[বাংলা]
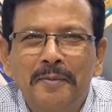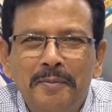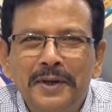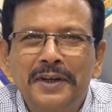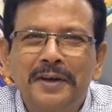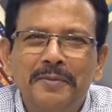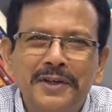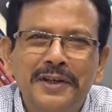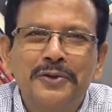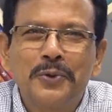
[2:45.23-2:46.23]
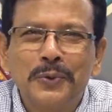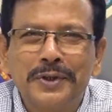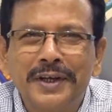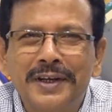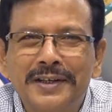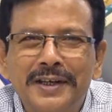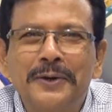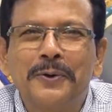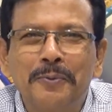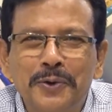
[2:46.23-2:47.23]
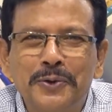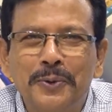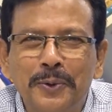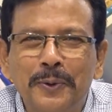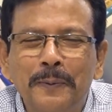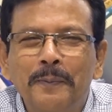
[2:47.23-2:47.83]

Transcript: মিডিয়া মিশে চলছে সেরকমই চলুক